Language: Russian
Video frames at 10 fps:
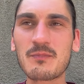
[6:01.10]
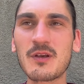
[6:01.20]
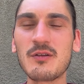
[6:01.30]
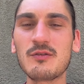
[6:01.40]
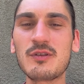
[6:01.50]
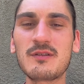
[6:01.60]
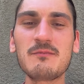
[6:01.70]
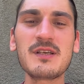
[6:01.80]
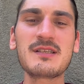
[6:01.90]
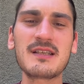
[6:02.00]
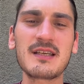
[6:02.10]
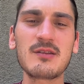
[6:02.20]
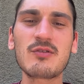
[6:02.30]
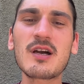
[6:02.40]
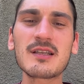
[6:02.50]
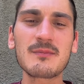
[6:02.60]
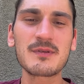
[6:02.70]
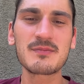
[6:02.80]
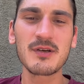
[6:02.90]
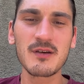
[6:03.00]
Вот, ну, мысли такие, ну как это
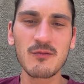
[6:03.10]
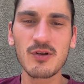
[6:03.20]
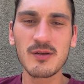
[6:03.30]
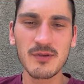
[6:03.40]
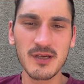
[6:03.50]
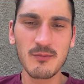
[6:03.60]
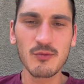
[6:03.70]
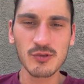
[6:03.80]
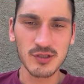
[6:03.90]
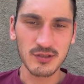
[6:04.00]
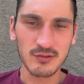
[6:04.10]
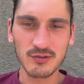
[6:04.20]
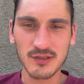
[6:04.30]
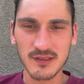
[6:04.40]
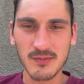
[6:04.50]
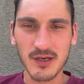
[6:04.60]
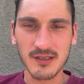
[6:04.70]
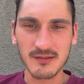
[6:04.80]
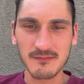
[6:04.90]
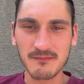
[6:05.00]
без моей воли меня может кто-то забрать?